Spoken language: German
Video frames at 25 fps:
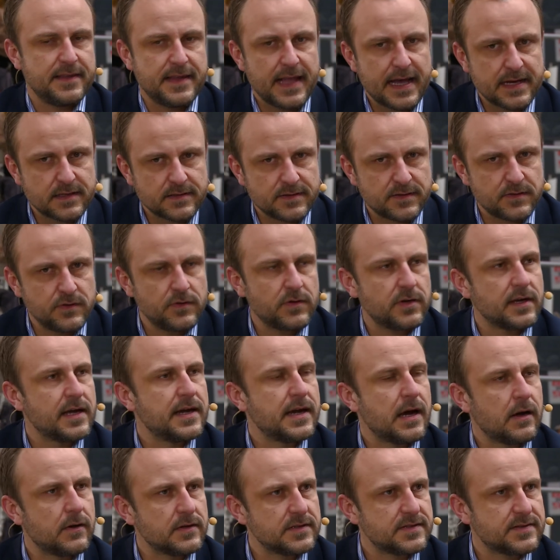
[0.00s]
nach
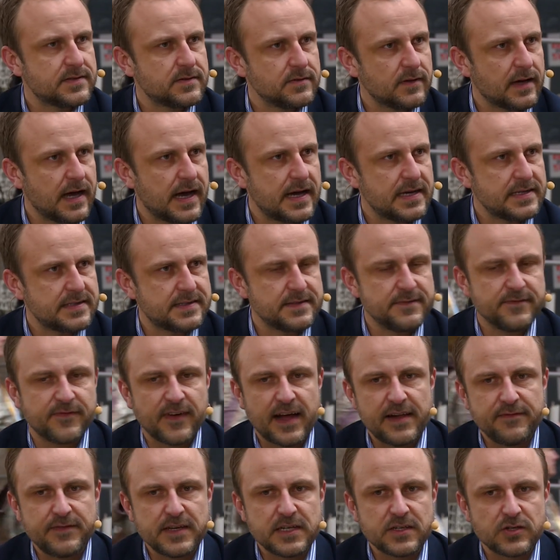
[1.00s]
Syrien auszureisen,
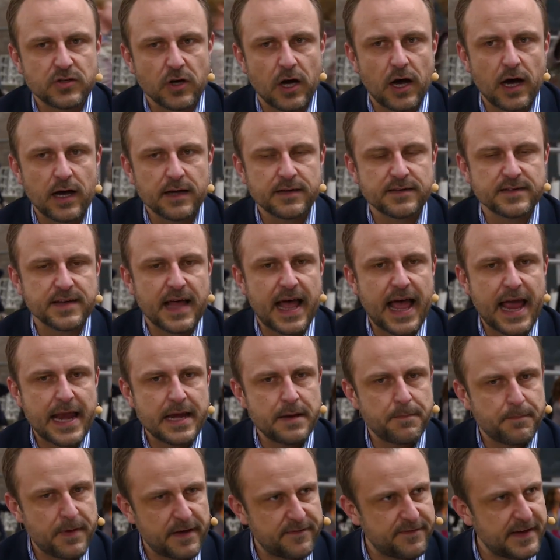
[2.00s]
weil wir dort
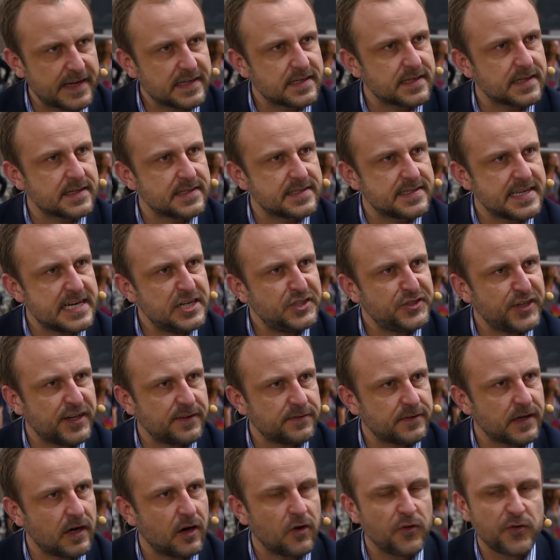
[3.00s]
eine perfekte
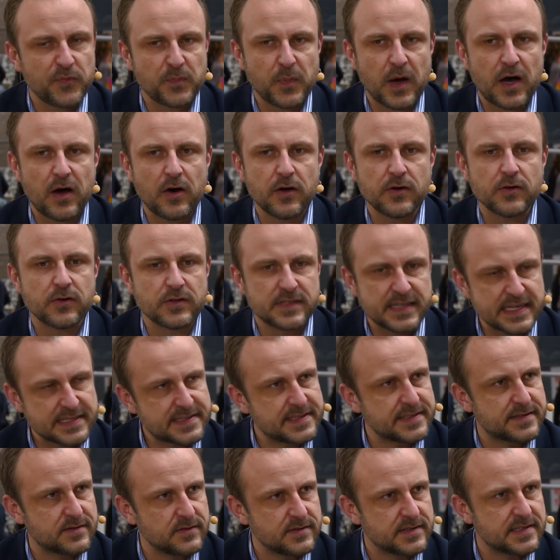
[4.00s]
Gesellschaft aufbauen und
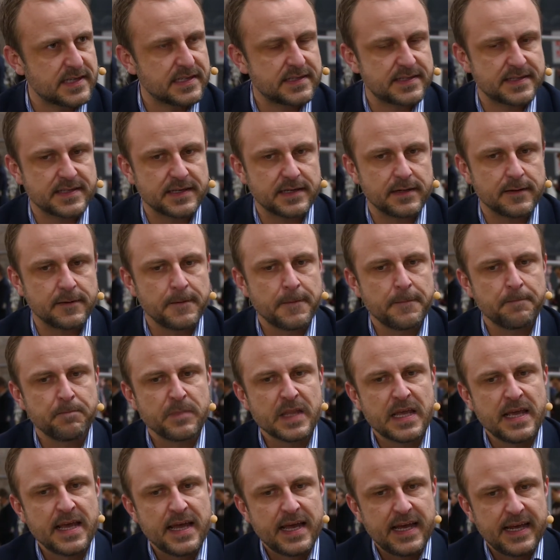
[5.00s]
das ist unser Ziel.
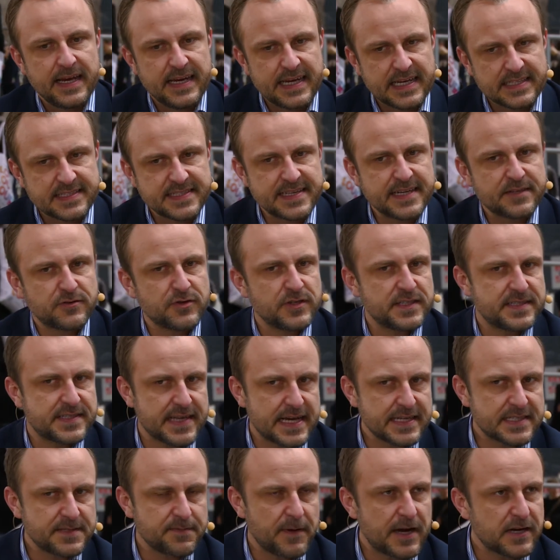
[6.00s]
Jetzt natürlich
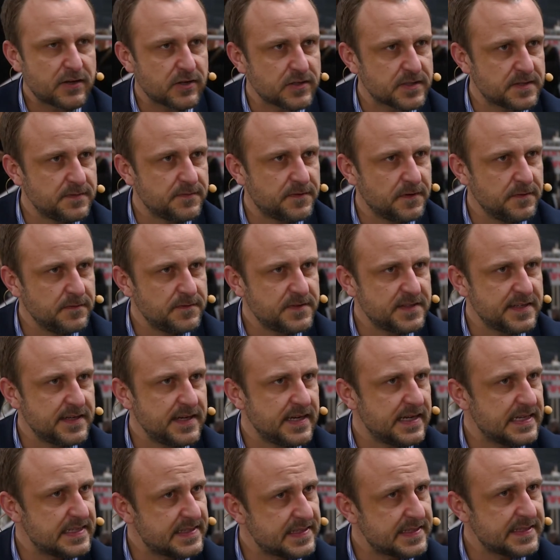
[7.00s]
seit
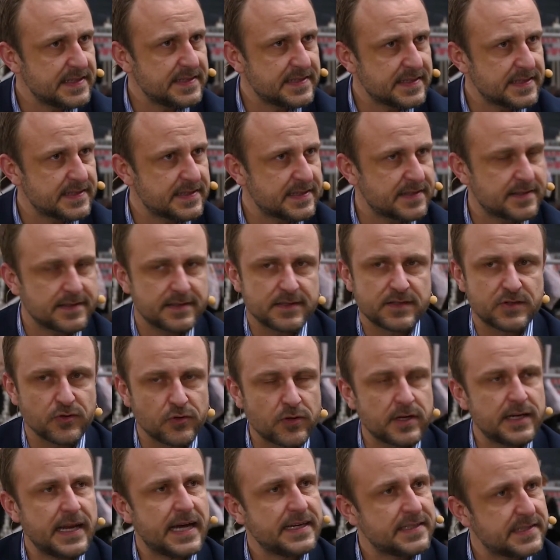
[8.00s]
2015 ist dieses
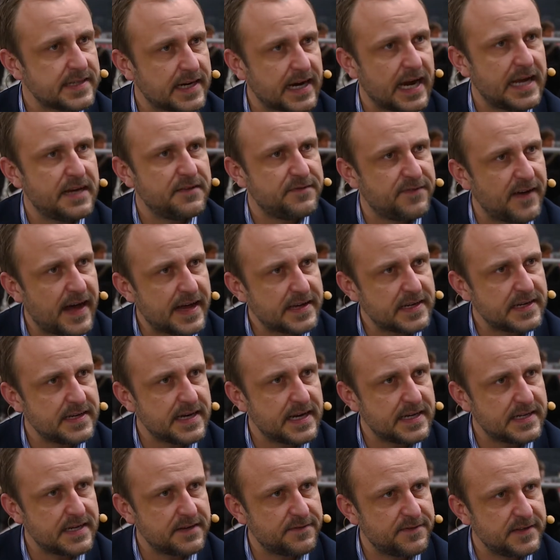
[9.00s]
sogenannte Kalifat in
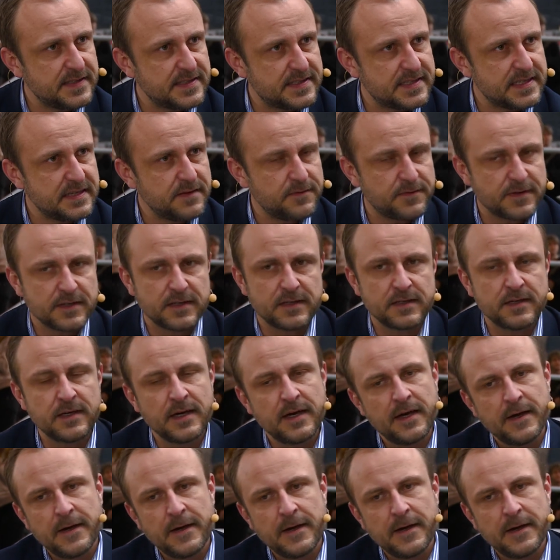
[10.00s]
der Defensive,